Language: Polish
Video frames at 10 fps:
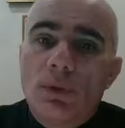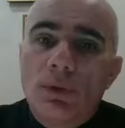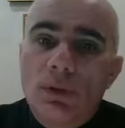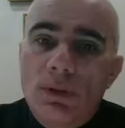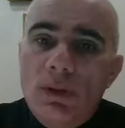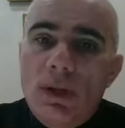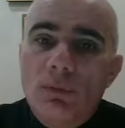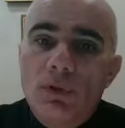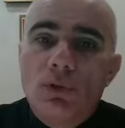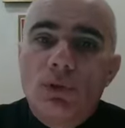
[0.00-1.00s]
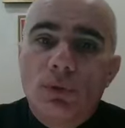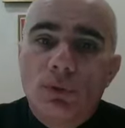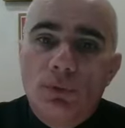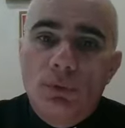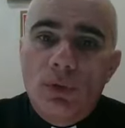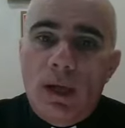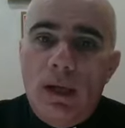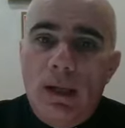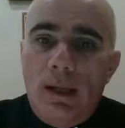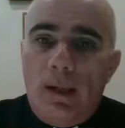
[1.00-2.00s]
dynamiczną, która
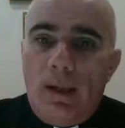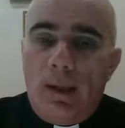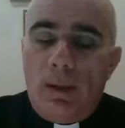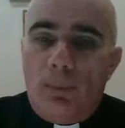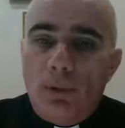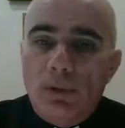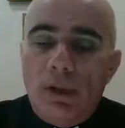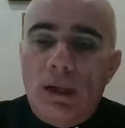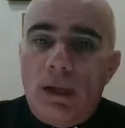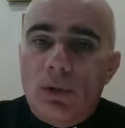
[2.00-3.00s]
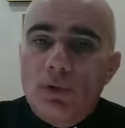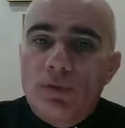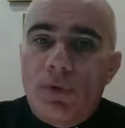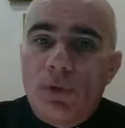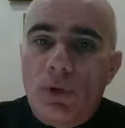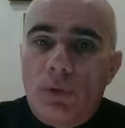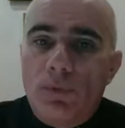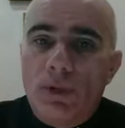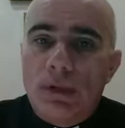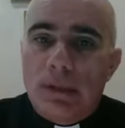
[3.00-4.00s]
podlega
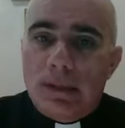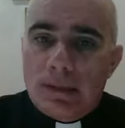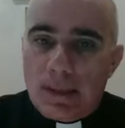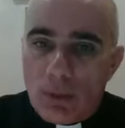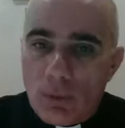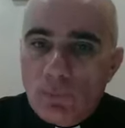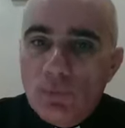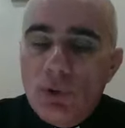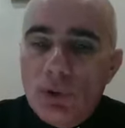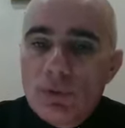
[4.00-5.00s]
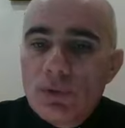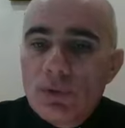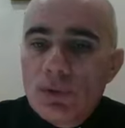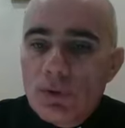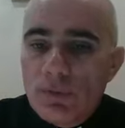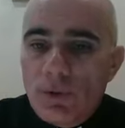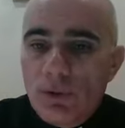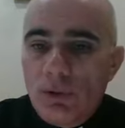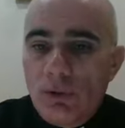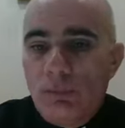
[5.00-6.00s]
rozwojowi, jednak zachowując
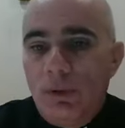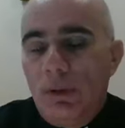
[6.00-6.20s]
swoją